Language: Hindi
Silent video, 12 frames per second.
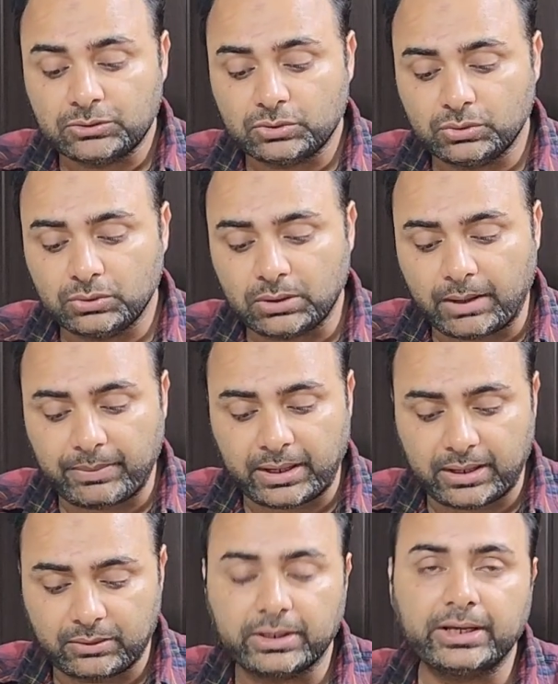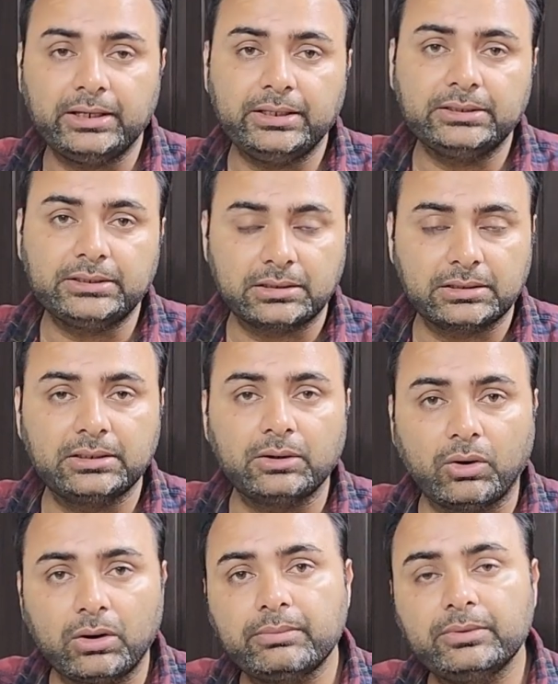तो अब उनके लिए दस दिन
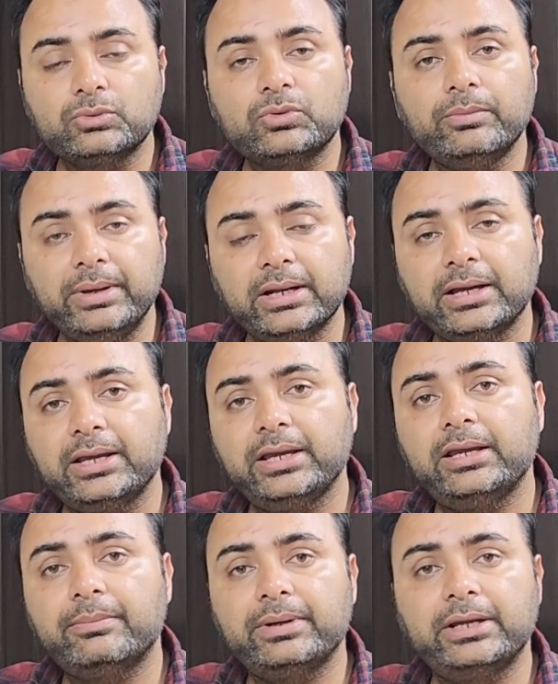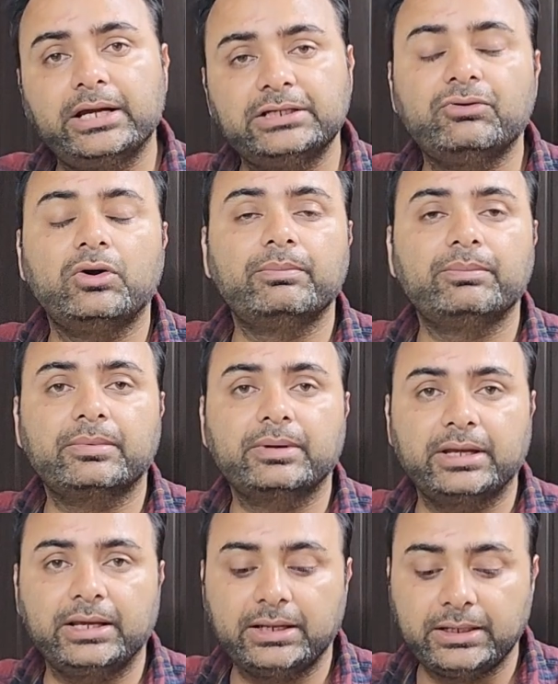और उनको मिल गए हैं अपने हज फॉर्म
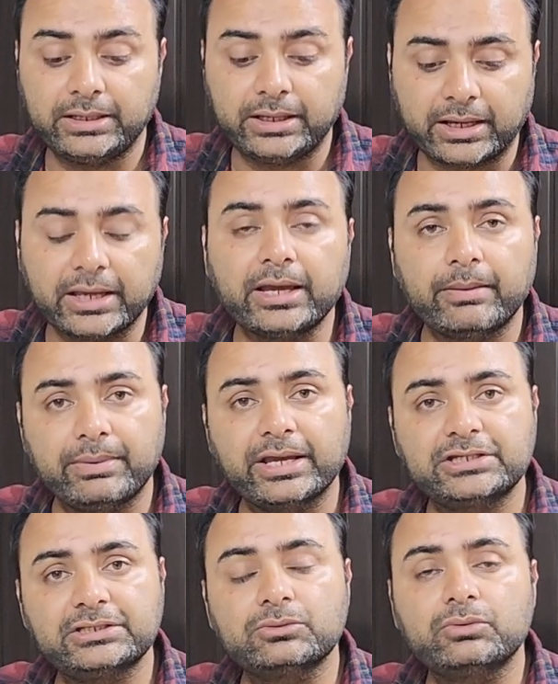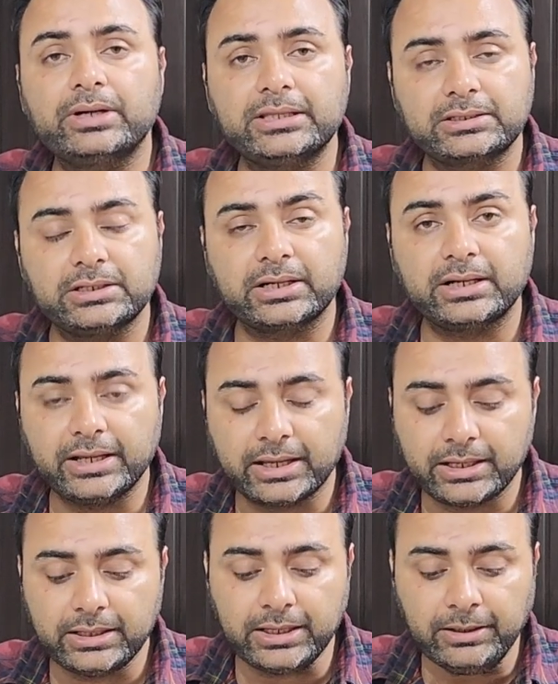के एप्लीकेशन को रजिस्टर करने
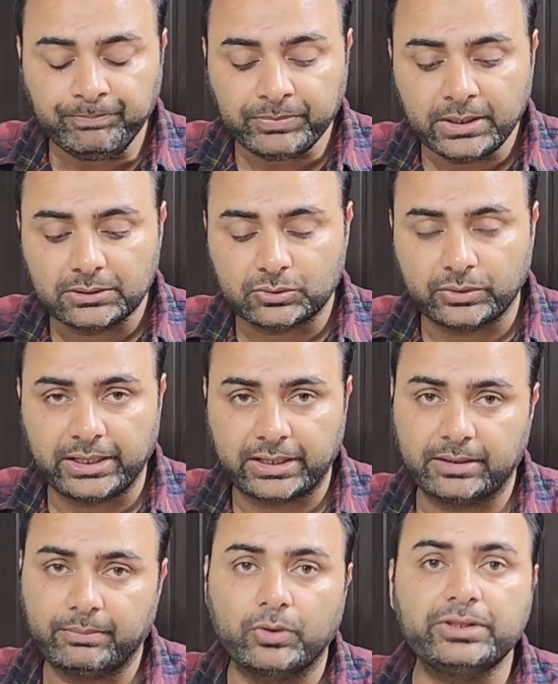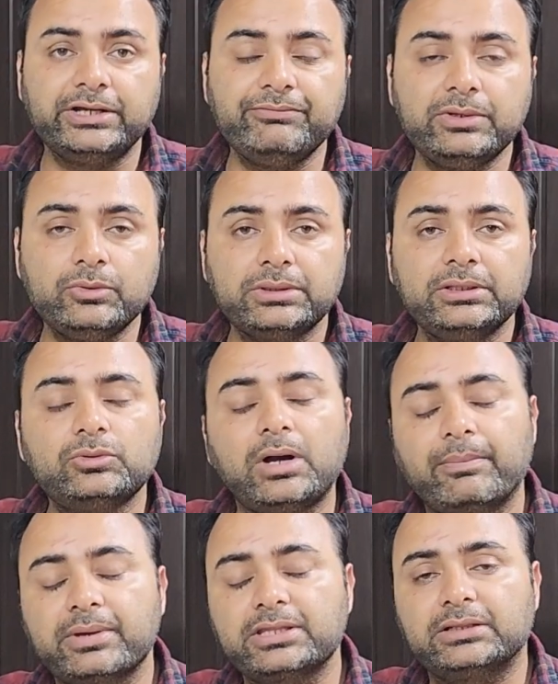के लिए तो एक पॉजिटिव न्यूज़ थी तो
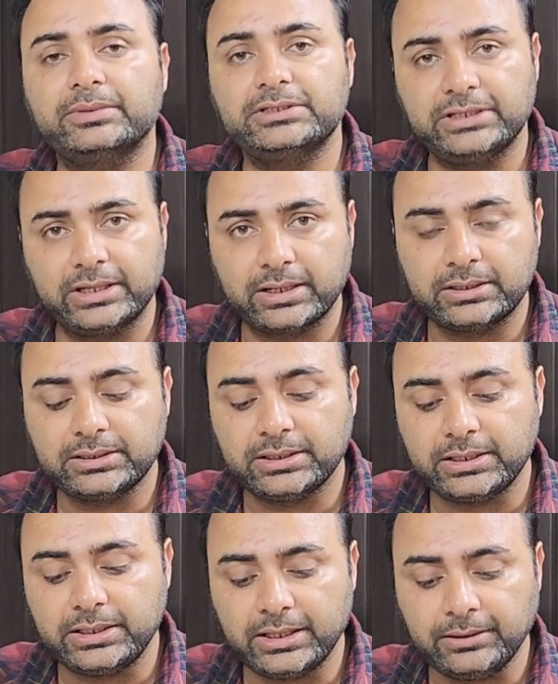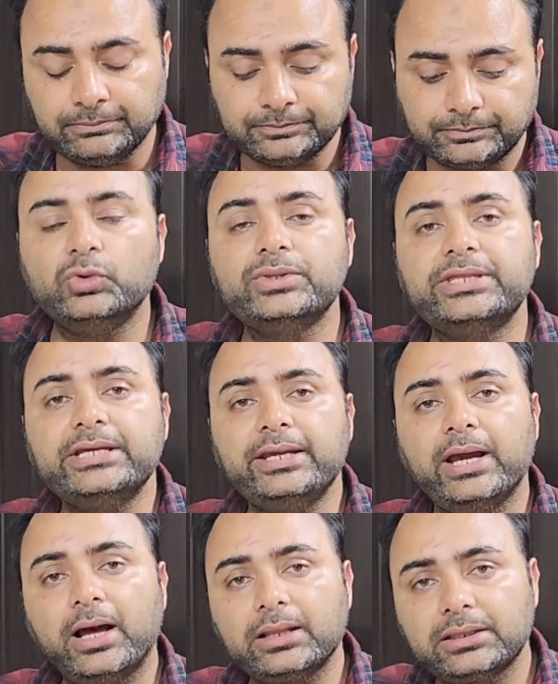आपके साथ में शेयर कर दी गई है तो उसी
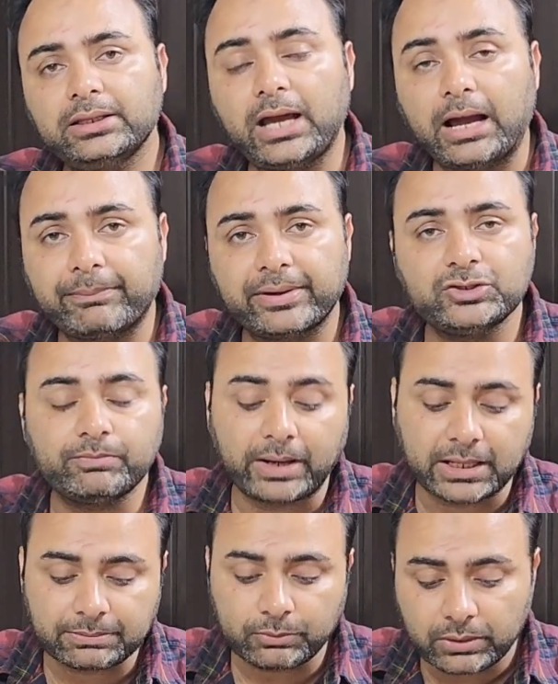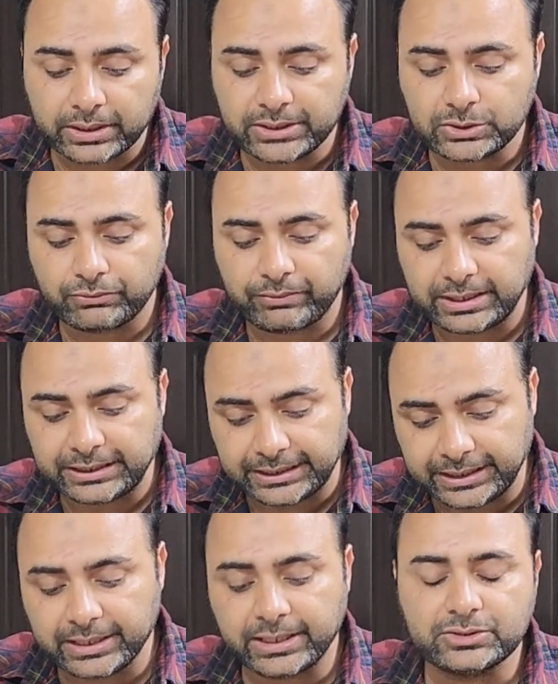लिहाज से आपके जो पासपोर्ट की जो
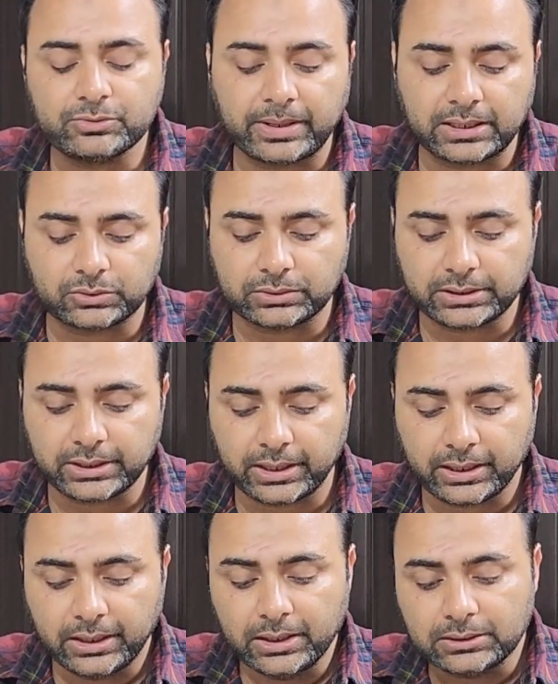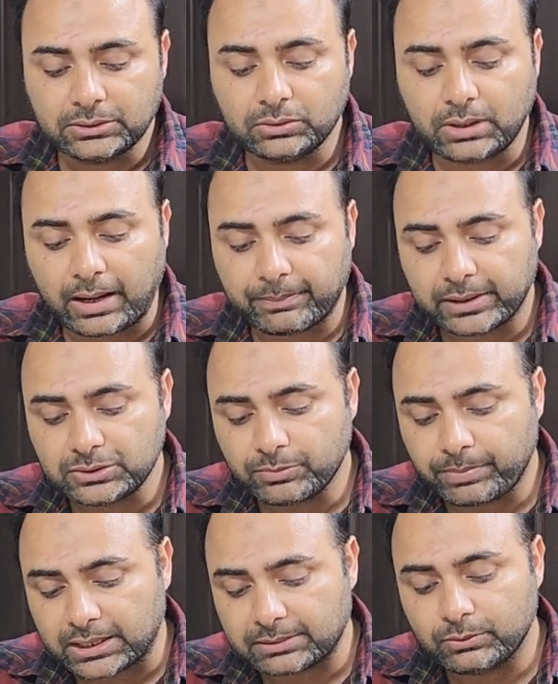वैलिडिटी की जो बात होती है तो आपका जो
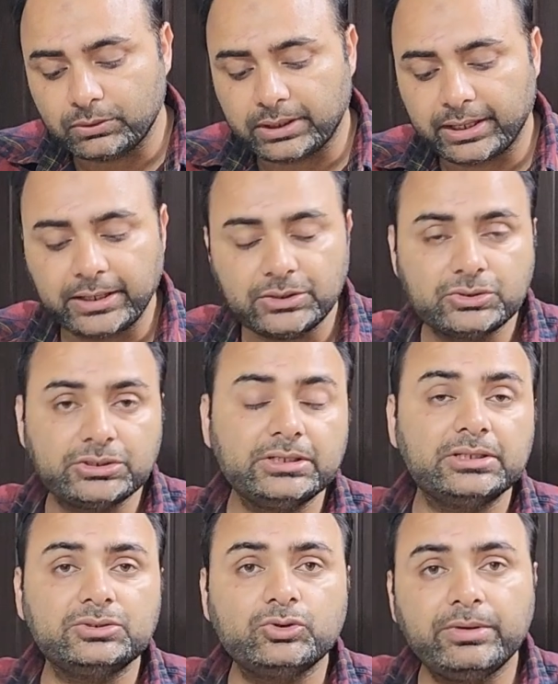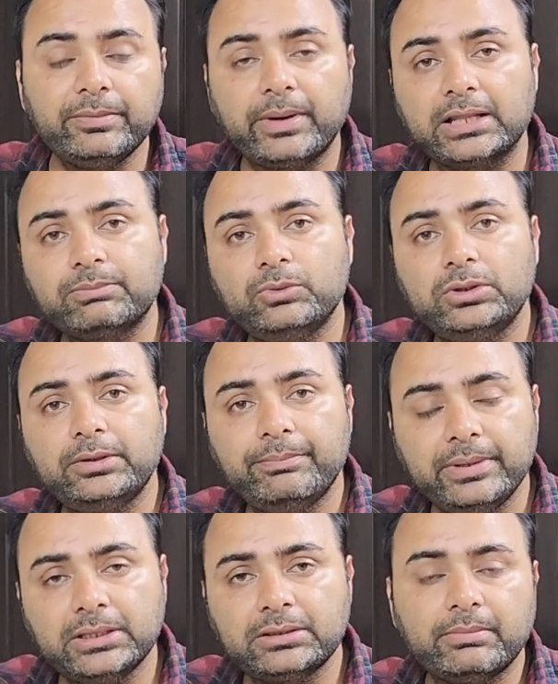पासपोर्ट है जो भी पासपोर्ट
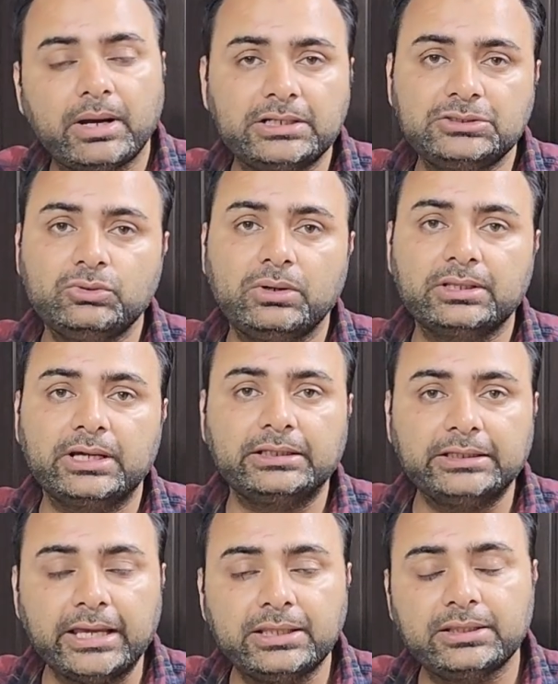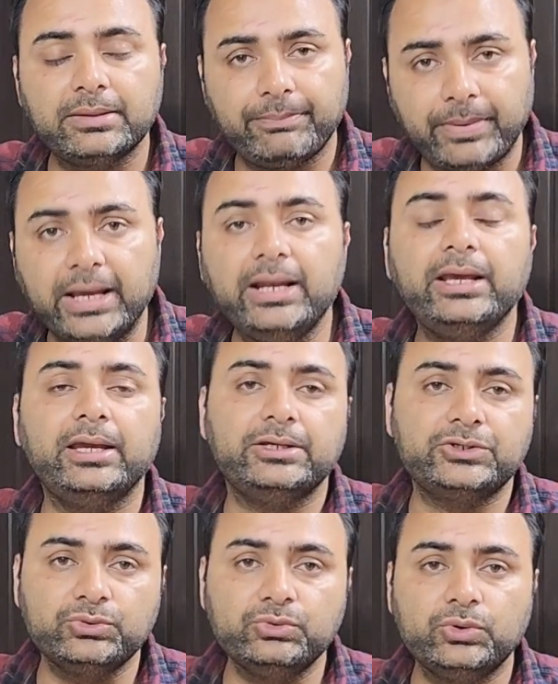20 मार्च 2023 से पहले
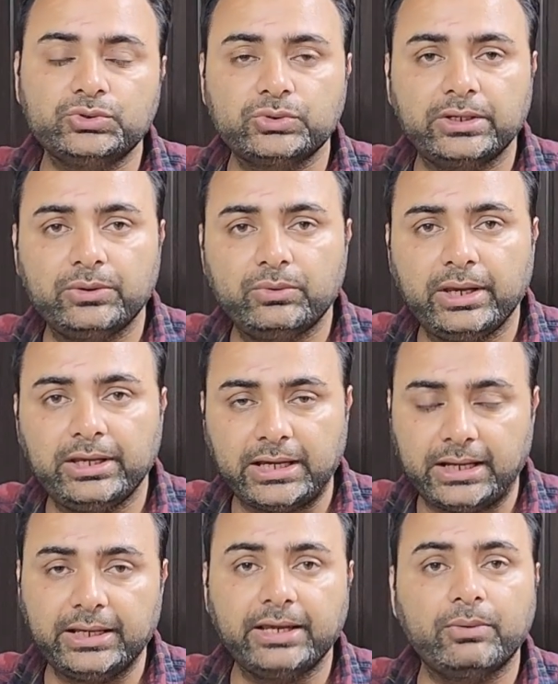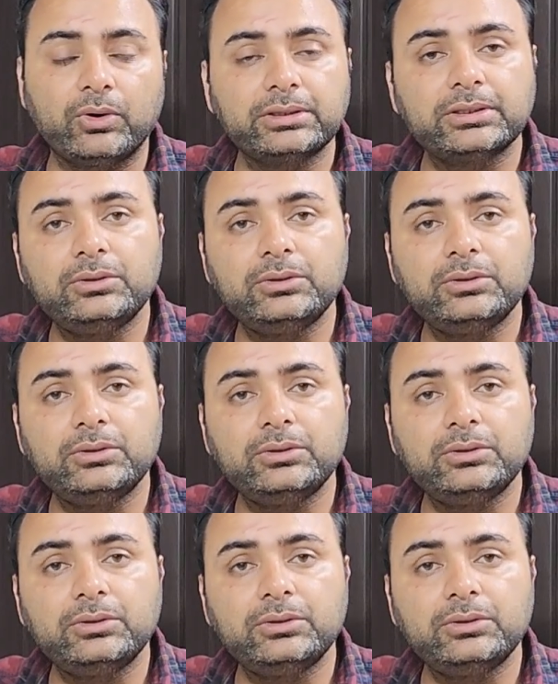इशू हो चुके होंगे यानी कि बहुत